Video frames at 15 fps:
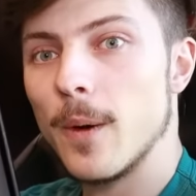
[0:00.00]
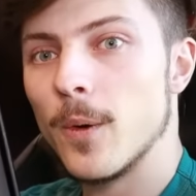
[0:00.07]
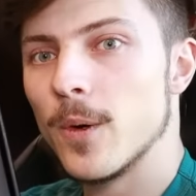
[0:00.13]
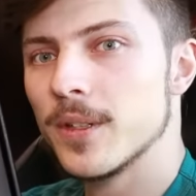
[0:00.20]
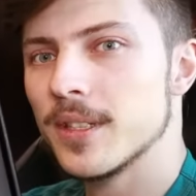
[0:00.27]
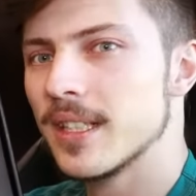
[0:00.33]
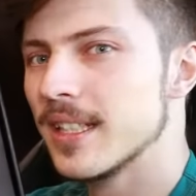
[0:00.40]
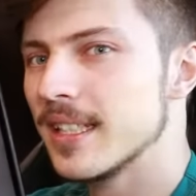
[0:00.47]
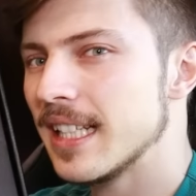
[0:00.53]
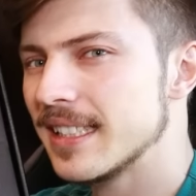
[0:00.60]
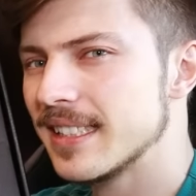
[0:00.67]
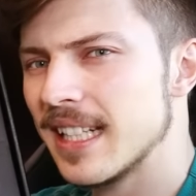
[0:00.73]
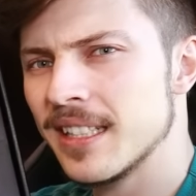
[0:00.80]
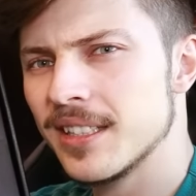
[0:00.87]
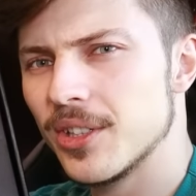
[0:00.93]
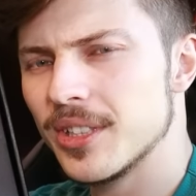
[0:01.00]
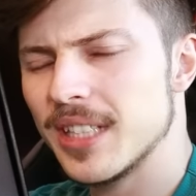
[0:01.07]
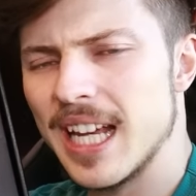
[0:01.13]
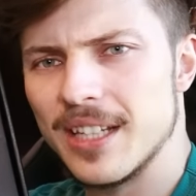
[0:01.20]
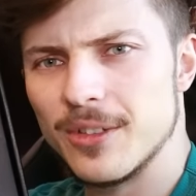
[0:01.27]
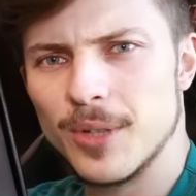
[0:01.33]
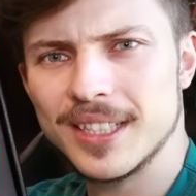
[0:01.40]
Und äh, jetzt denkt ihr euch,
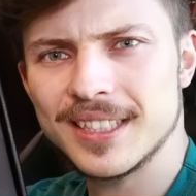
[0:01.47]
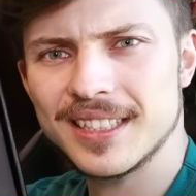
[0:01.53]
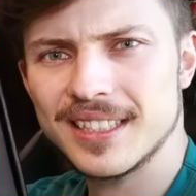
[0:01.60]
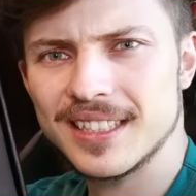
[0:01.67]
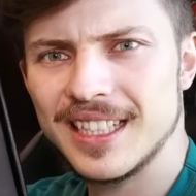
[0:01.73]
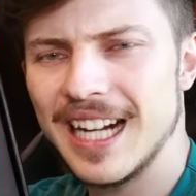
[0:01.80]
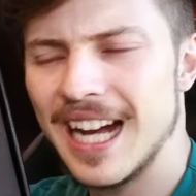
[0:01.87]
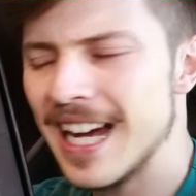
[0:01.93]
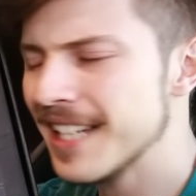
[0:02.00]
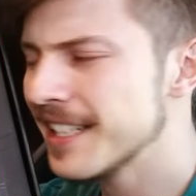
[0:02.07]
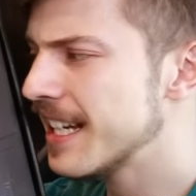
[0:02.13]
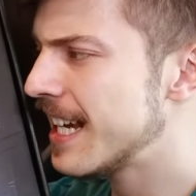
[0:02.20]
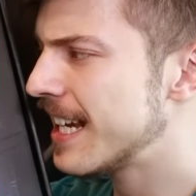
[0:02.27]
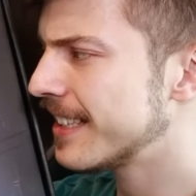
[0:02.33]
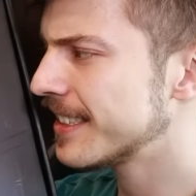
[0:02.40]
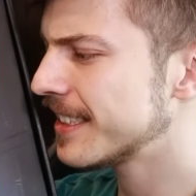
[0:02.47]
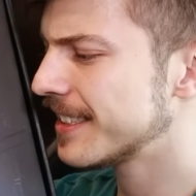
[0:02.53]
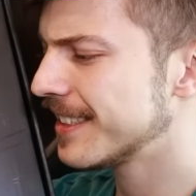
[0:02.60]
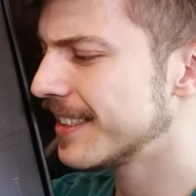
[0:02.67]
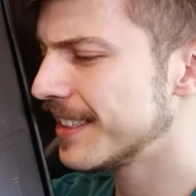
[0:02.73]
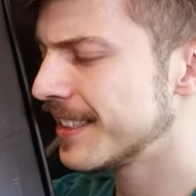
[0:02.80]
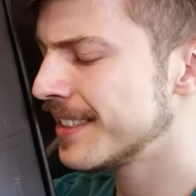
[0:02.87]
hey, du hast gerade
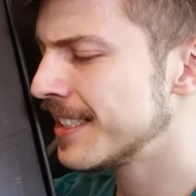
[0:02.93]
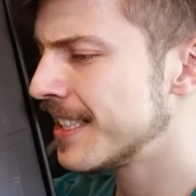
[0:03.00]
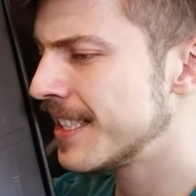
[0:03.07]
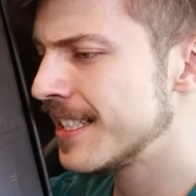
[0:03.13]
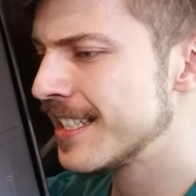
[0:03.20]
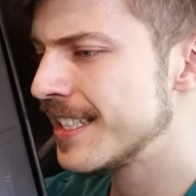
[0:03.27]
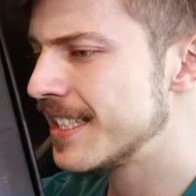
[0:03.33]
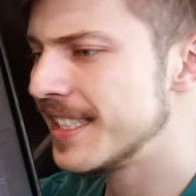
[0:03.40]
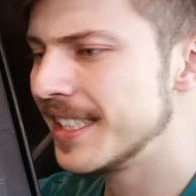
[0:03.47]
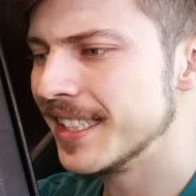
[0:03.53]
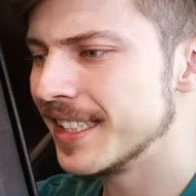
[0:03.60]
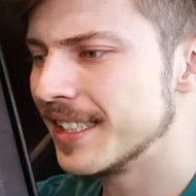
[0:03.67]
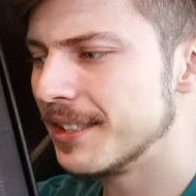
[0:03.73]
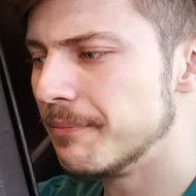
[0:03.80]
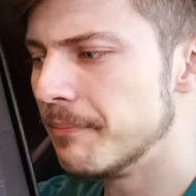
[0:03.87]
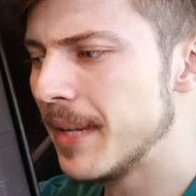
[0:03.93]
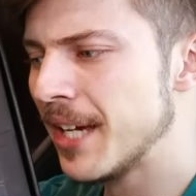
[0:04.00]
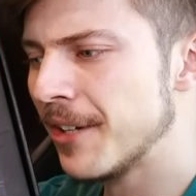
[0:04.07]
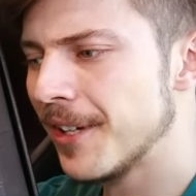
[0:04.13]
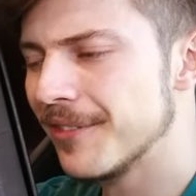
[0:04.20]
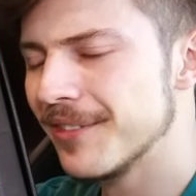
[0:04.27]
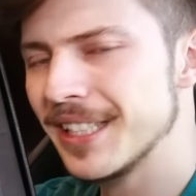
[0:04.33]
erst äh, hier
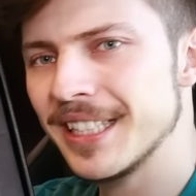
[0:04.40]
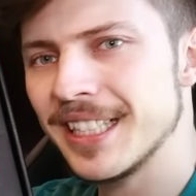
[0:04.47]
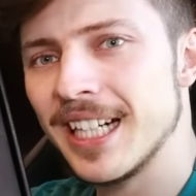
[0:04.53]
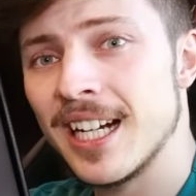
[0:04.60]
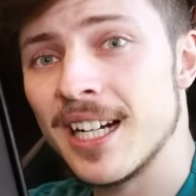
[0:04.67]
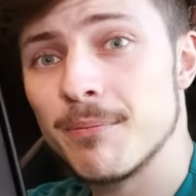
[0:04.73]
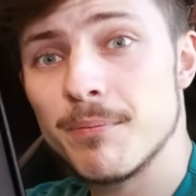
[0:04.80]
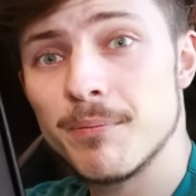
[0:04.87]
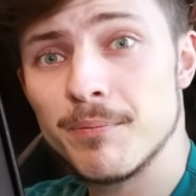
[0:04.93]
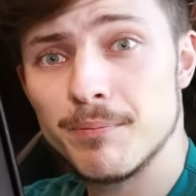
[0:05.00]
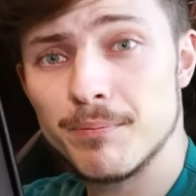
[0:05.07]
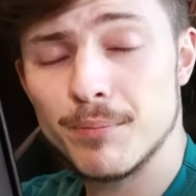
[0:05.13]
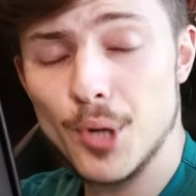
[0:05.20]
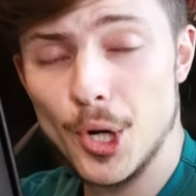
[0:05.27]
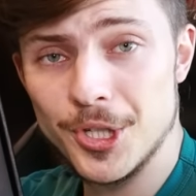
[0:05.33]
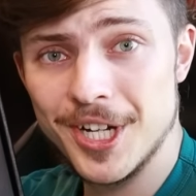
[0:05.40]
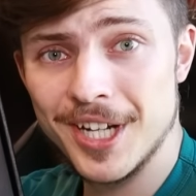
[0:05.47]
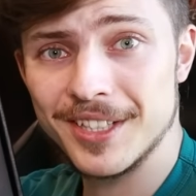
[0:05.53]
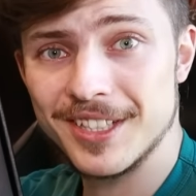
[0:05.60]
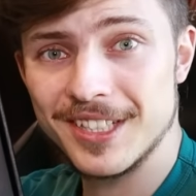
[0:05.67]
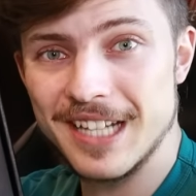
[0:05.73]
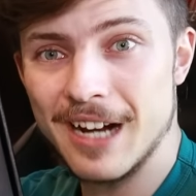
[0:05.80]
mehr oder weniger
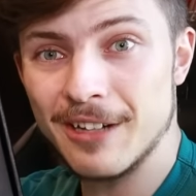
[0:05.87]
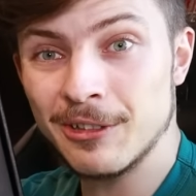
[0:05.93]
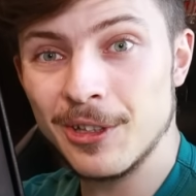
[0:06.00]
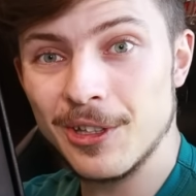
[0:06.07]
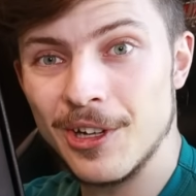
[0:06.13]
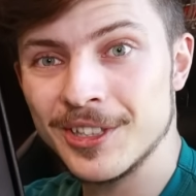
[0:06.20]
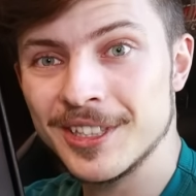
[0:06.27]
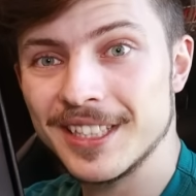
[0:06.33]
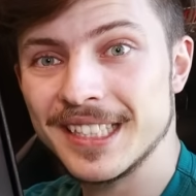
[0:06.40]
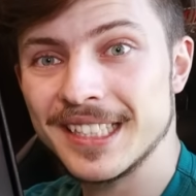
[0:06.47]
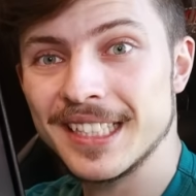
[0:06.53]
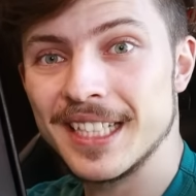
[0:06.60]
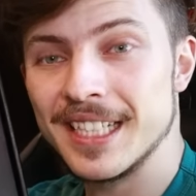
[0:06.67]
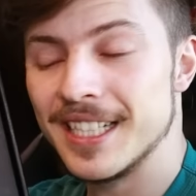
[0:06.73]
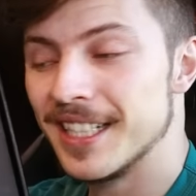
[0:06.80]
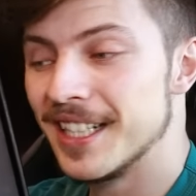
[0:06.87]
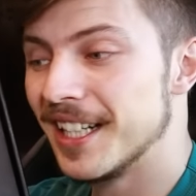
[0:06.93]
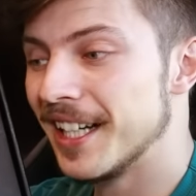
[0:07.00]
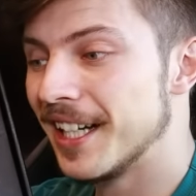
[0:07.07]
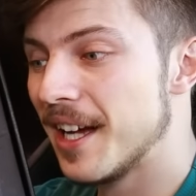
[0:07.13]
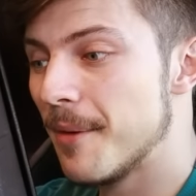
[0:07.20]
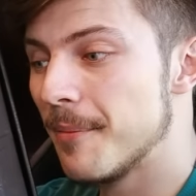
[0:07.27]
Project Dark Colossus
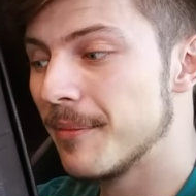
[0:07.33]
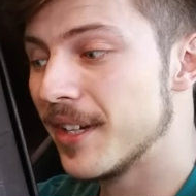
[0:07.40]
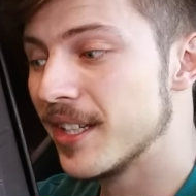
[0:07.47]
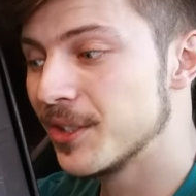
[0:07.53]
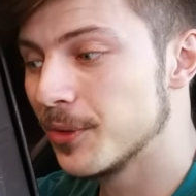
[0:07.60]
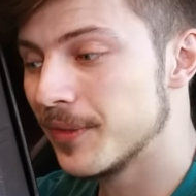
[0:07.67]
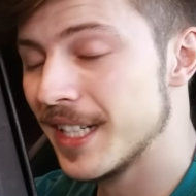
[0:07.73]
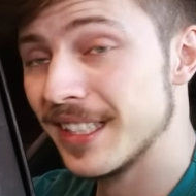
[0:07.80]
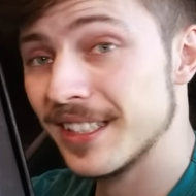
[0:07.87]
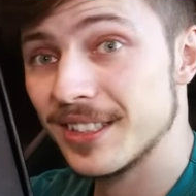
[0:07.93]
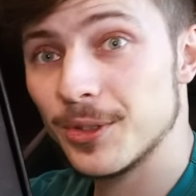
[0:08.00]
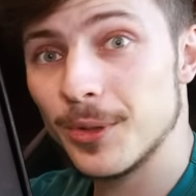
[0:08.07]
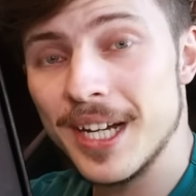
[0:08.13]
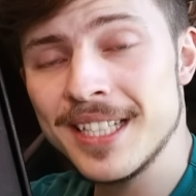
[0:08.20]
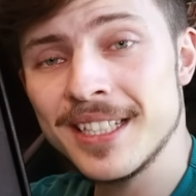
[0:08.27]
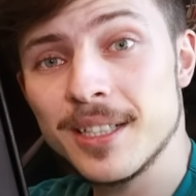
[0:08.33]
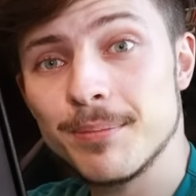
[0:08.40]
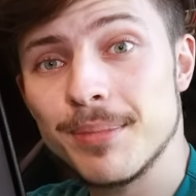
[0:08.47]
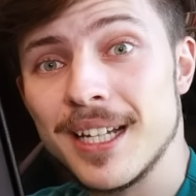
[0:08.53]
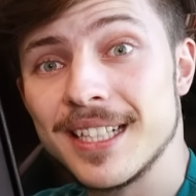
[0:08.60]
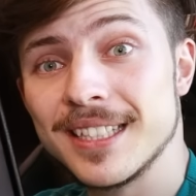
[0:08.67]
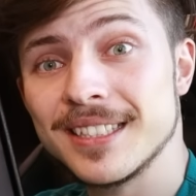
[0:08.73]
ähm, soweit
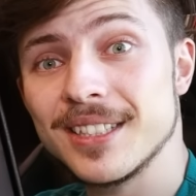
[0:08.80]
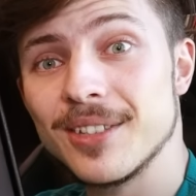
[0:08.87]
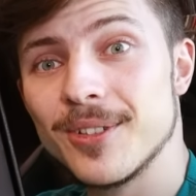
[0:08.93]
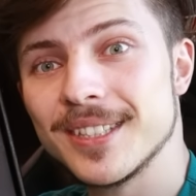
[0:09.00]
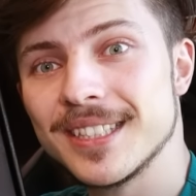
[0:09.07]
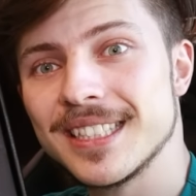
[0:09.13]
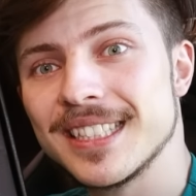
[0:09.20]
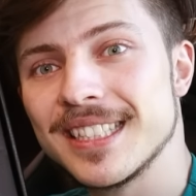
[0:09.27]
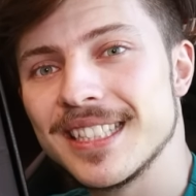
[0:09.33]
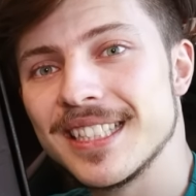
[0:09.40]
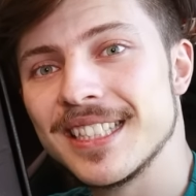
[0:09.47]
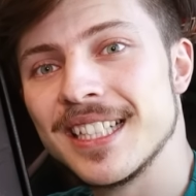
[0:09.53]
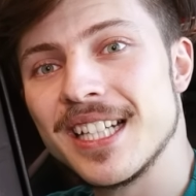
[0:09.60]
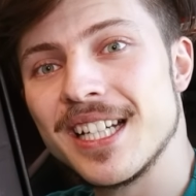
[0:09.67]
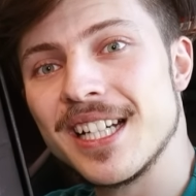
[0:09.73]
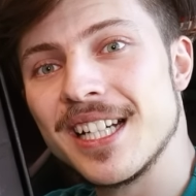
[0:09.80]
geplant und äh,